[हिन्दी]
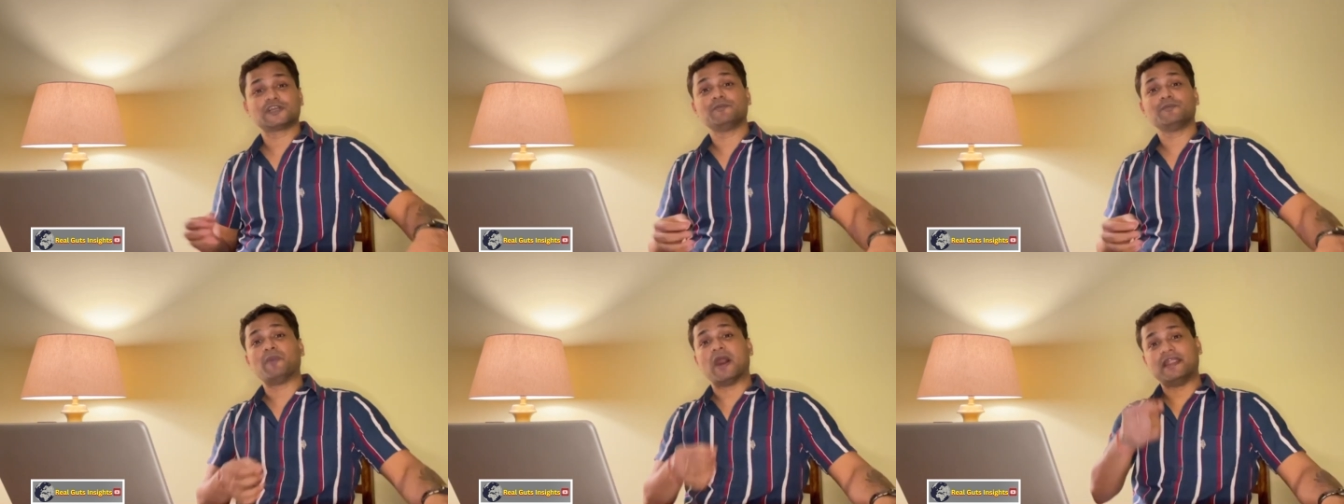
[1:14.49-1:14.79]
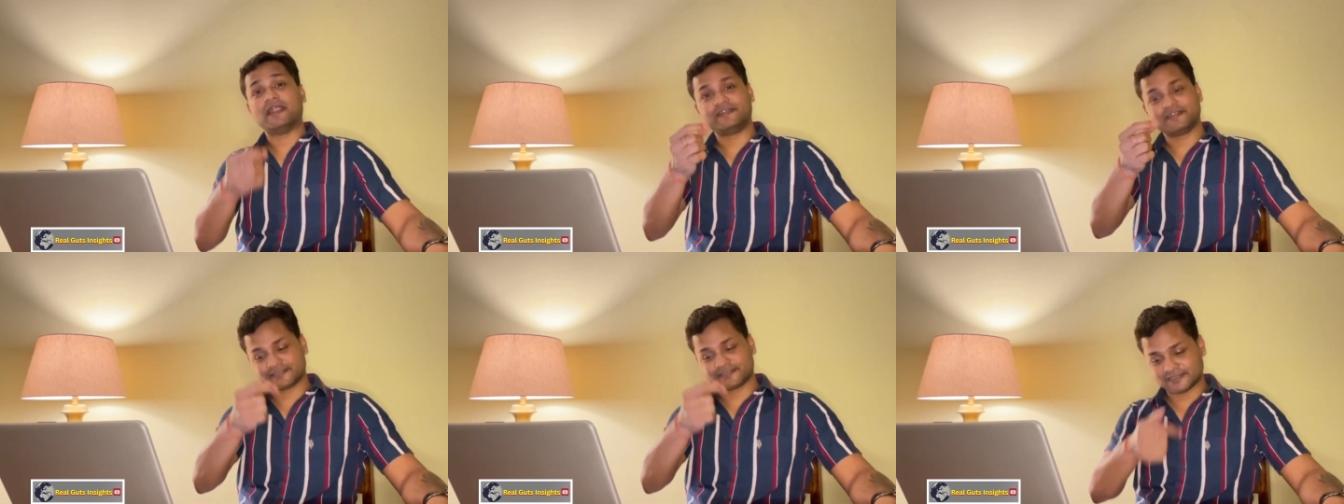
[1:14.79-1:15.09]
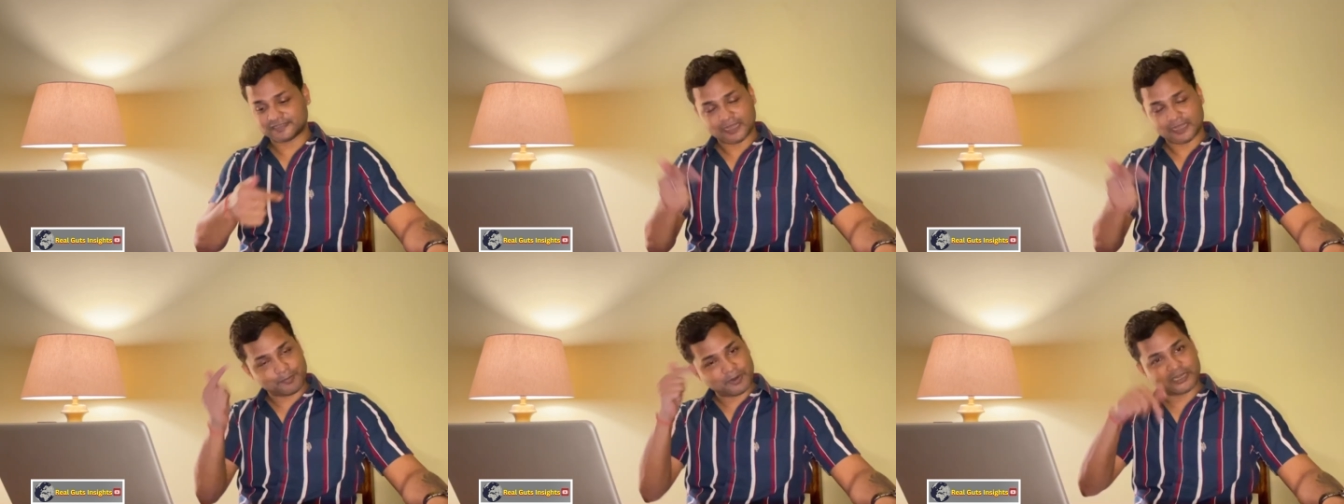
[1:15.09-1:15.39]
से कम भारतीय
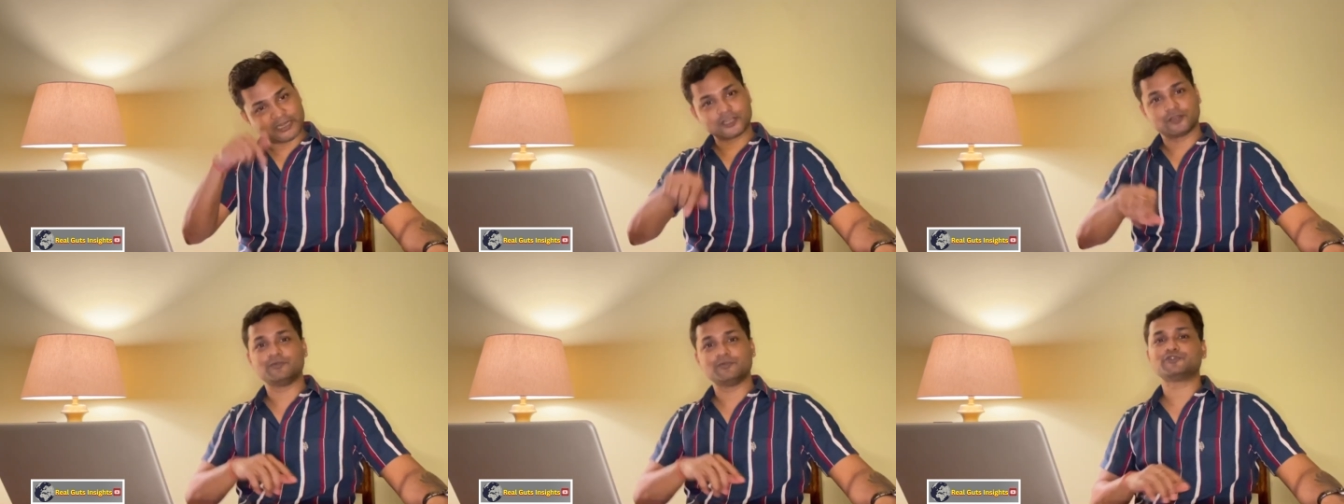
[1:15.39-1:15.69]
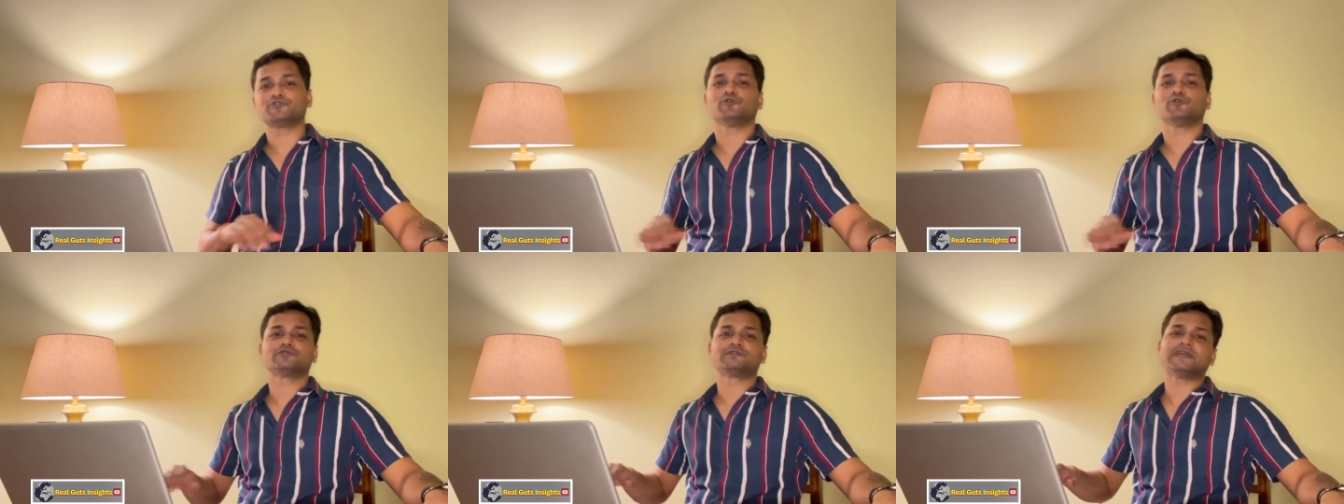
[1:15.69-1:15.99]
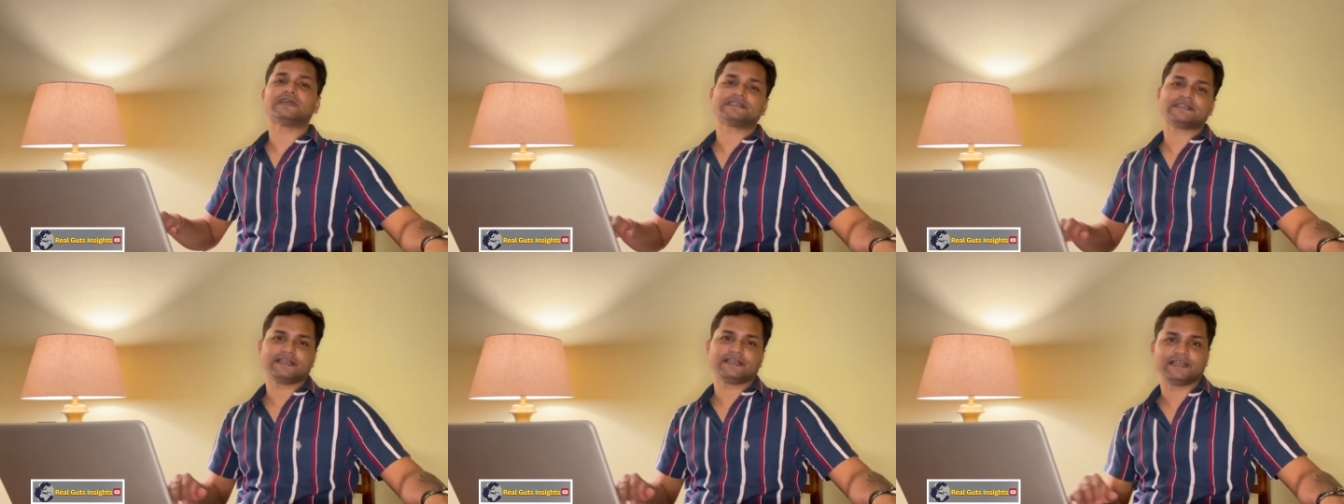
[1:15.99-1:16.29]
जनता पार्टी को भी
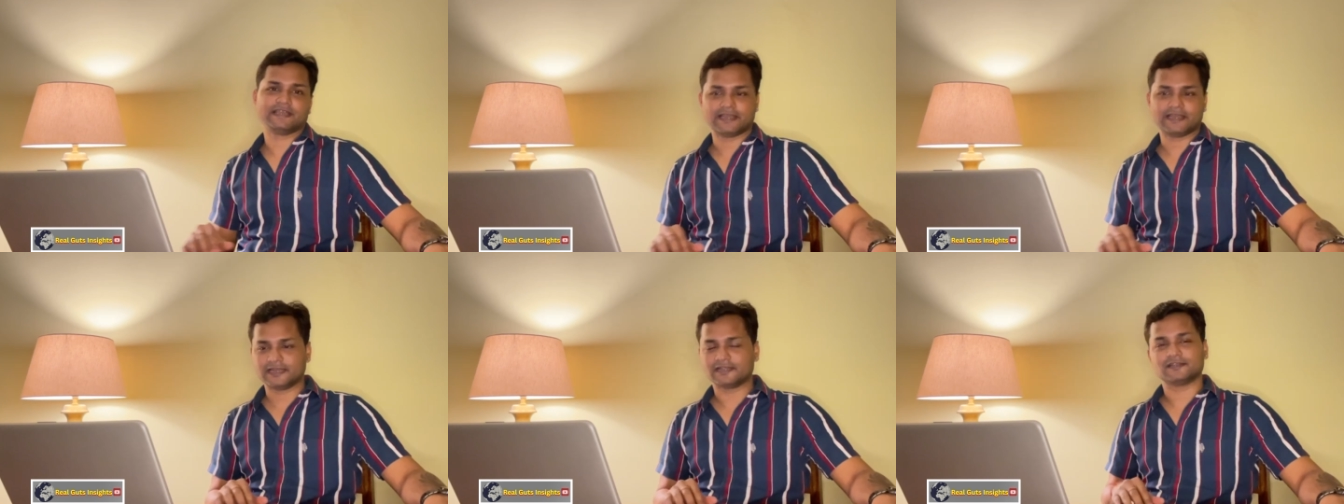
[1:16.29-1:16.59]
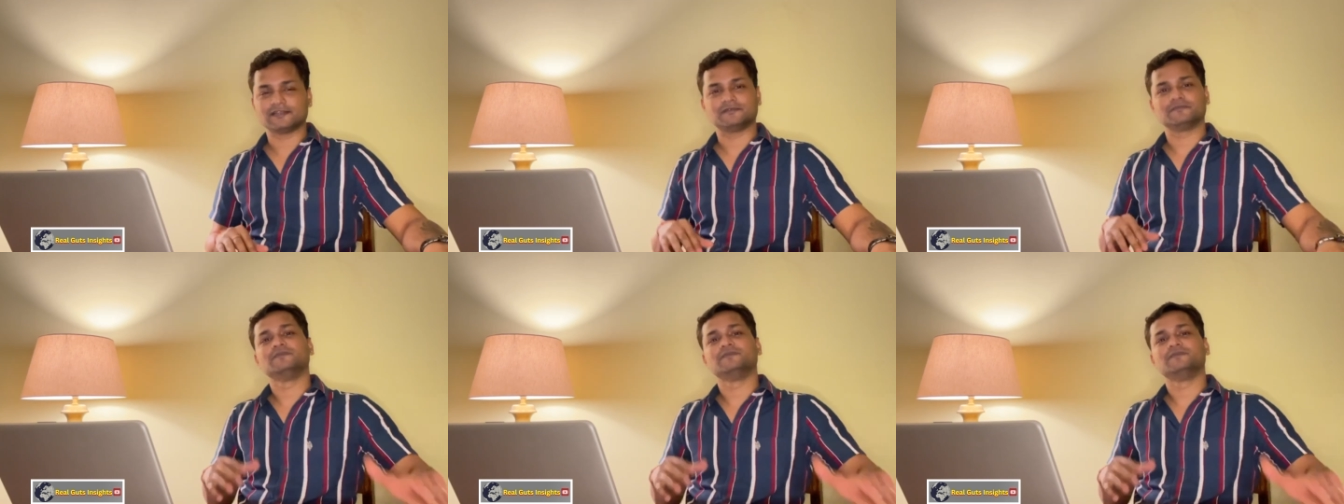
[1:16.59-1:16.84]
सोचना चाहिए यार